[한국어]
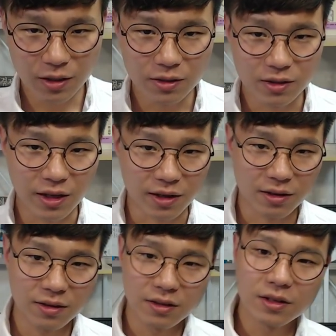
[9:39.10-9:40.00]
네.
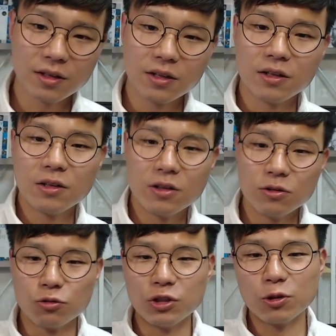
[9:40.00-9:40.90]

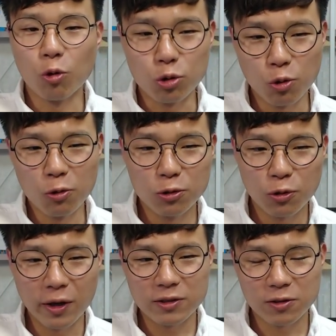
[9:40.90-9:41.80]
우리는 고통을
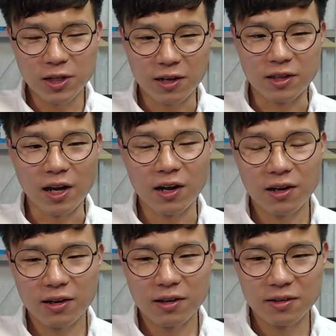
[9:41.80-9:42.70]
통해 성장한다.
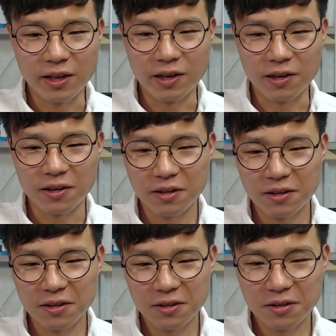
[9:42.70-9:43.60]
네.
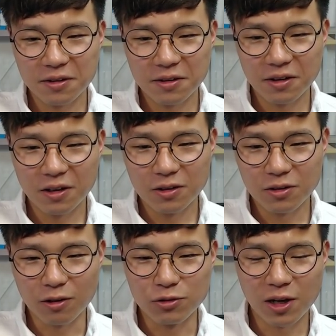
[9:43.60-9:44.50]

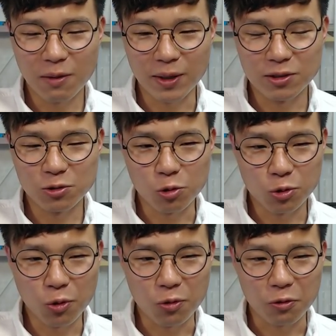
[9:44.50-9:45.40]
그러니까 우리가 받는
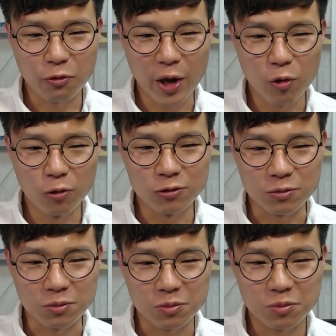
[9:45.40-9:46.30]
고통,
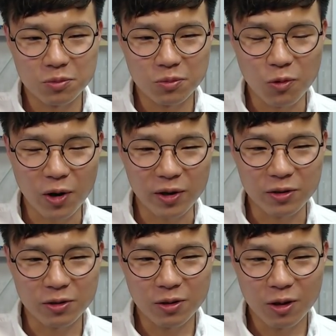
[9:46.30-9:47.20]
괴로움, 뭔가
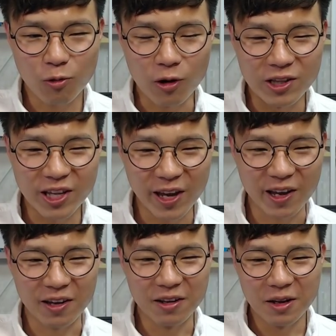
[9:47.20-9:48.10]

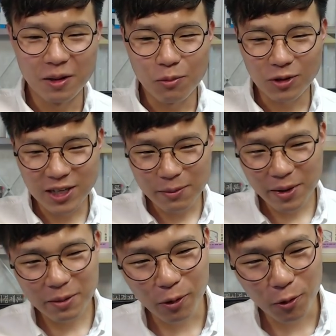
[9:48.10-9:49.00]
권태, 뭐
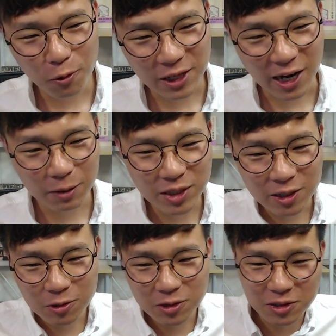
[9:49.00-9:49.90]
삶에 별로 달갑지 않은
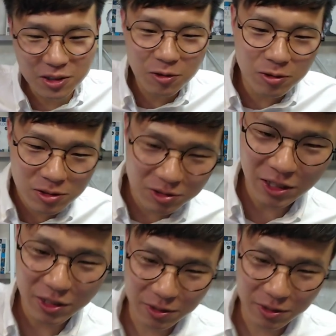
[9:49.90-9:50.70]
것들 이런 것들이